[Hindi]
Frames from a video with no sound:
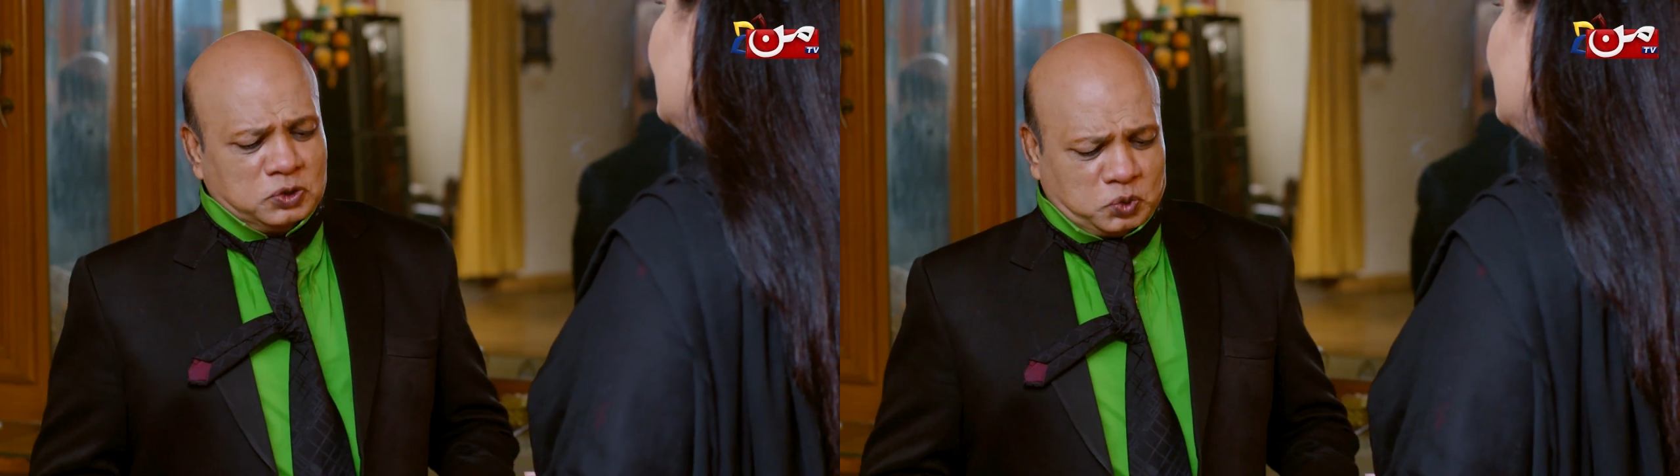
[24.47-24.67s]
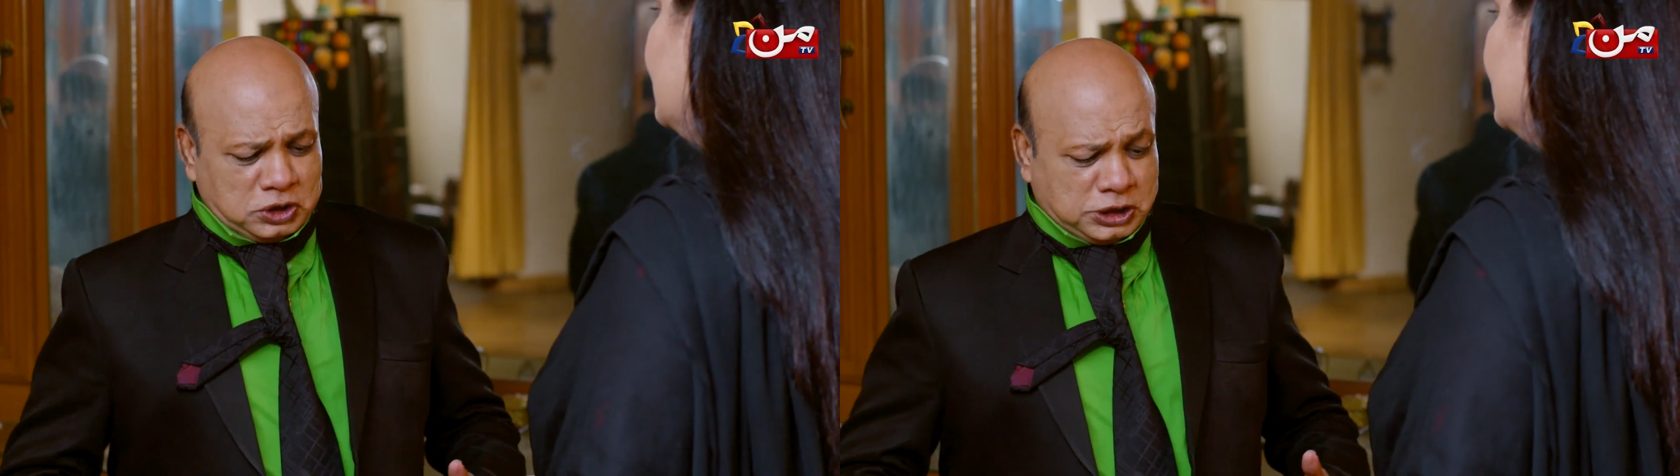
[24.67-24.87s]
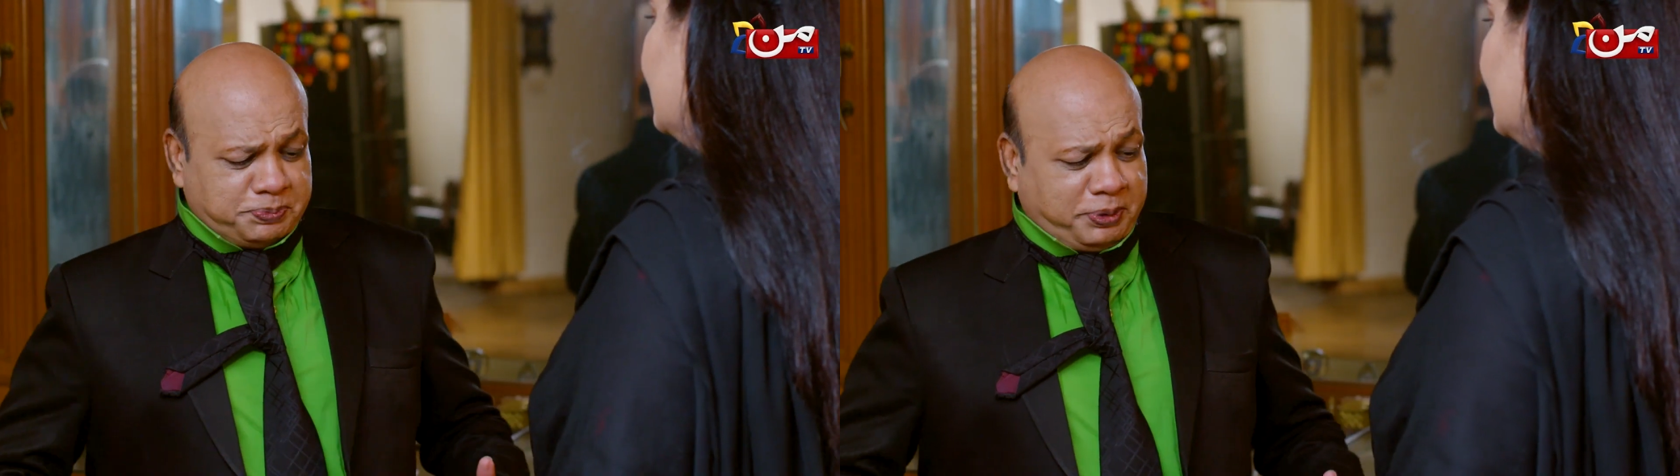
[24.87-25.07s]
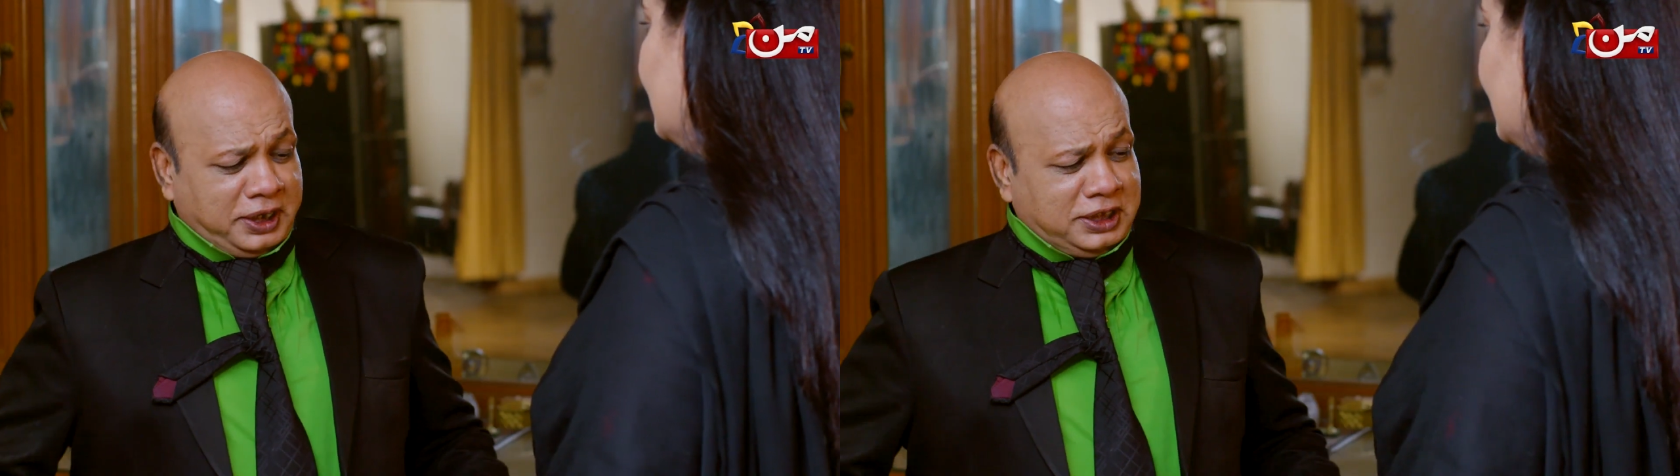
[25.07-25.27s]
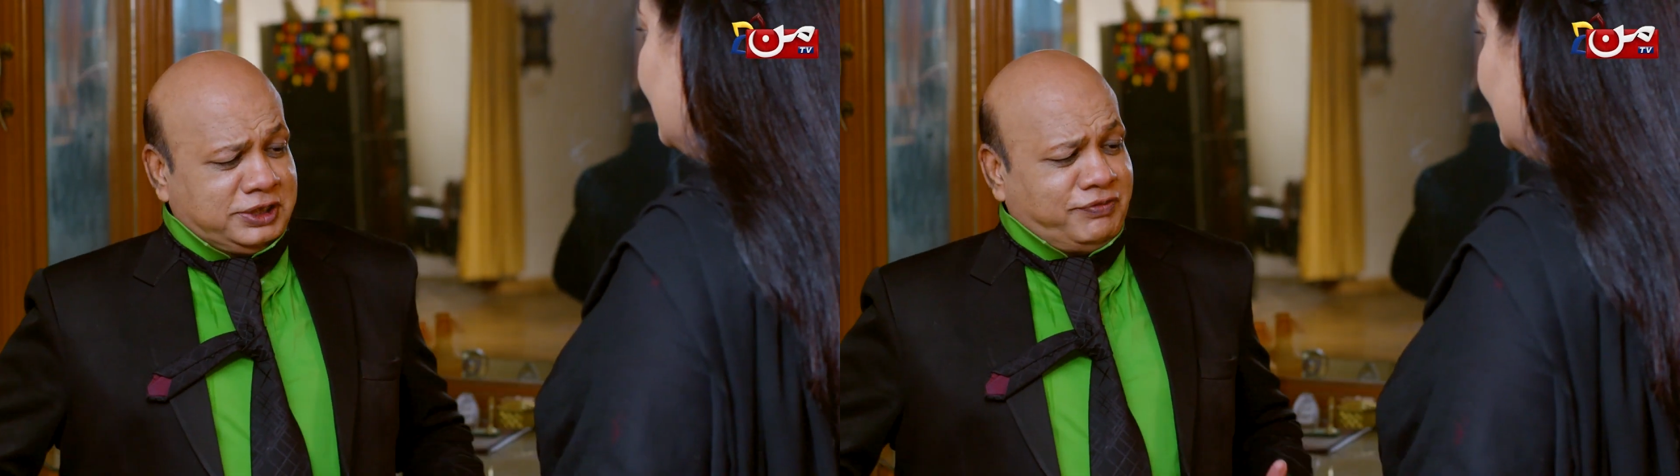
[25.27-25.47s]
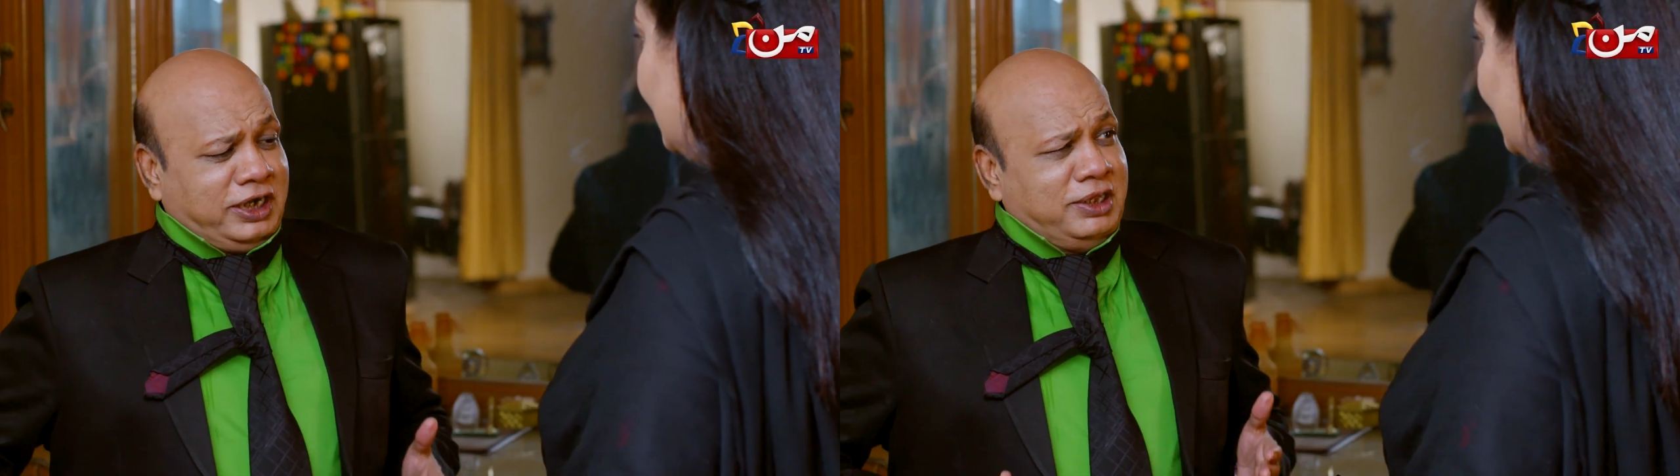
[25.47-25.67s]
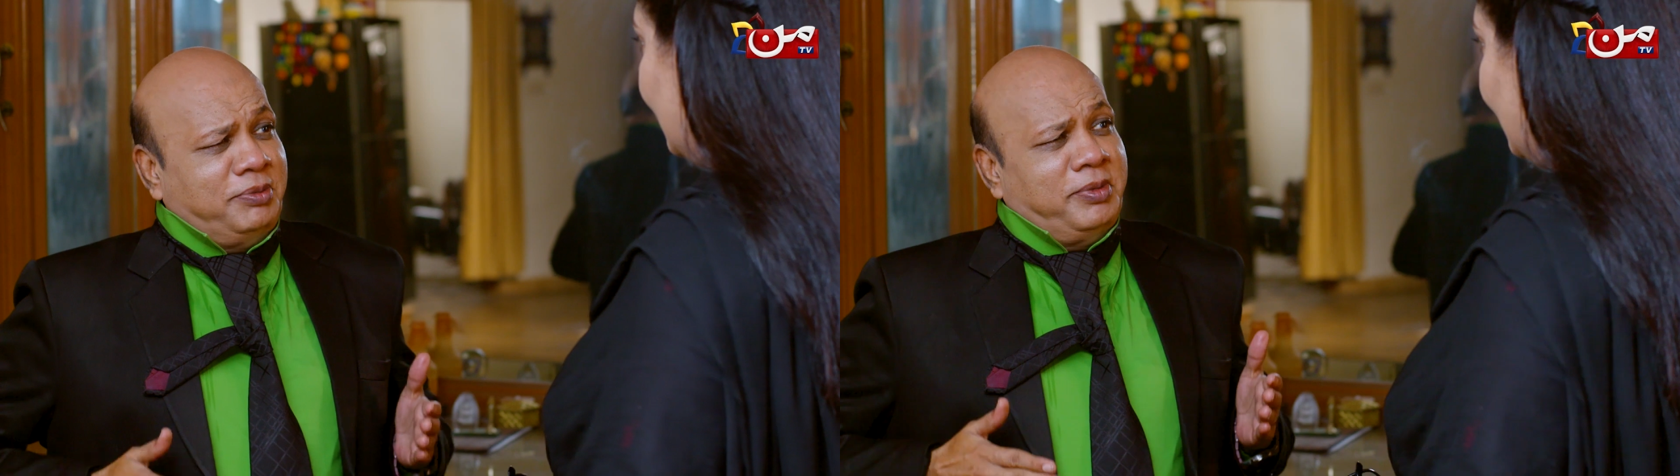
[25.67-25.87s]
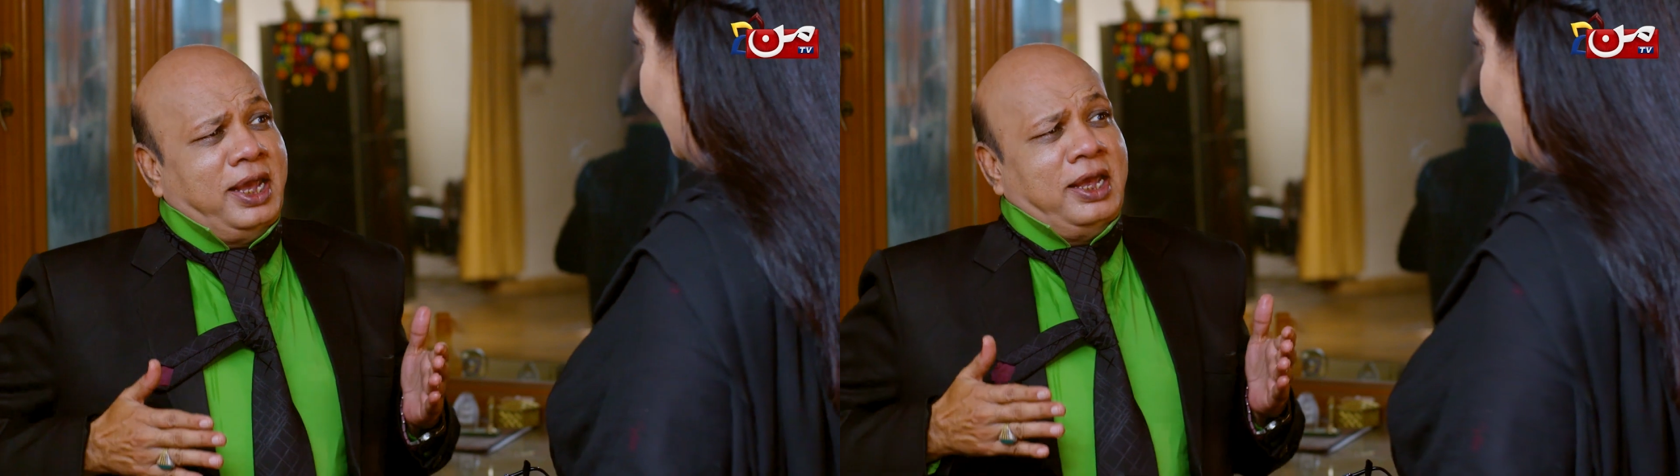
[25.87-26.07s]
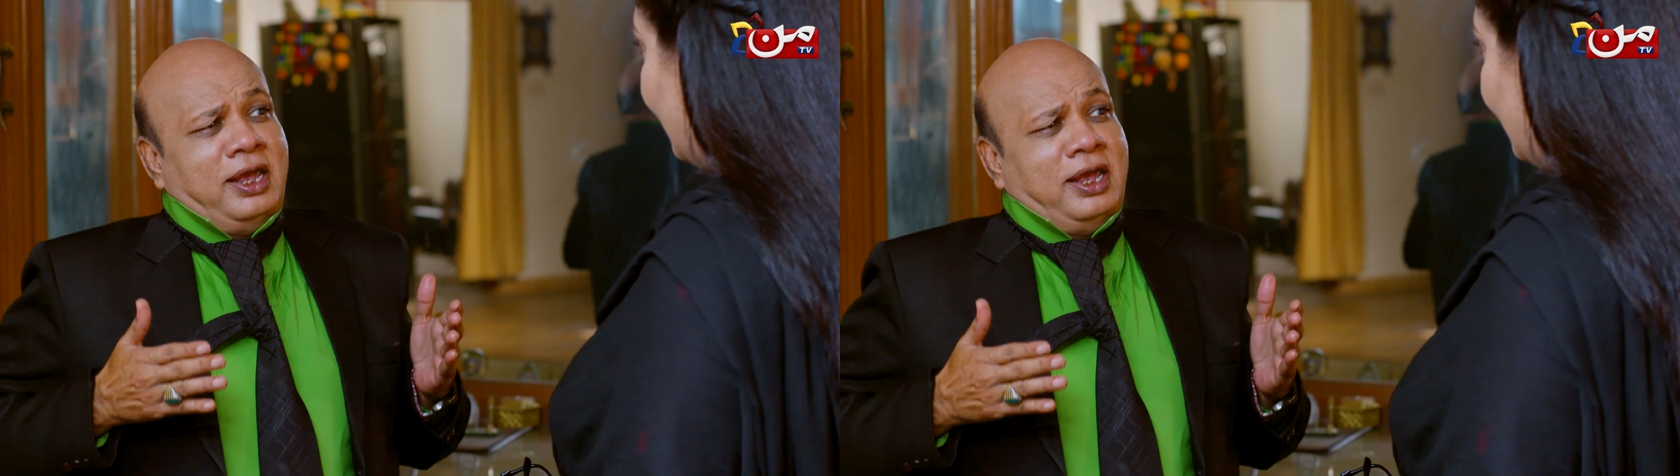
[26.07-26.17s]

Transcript: तो इस भरी जवानी में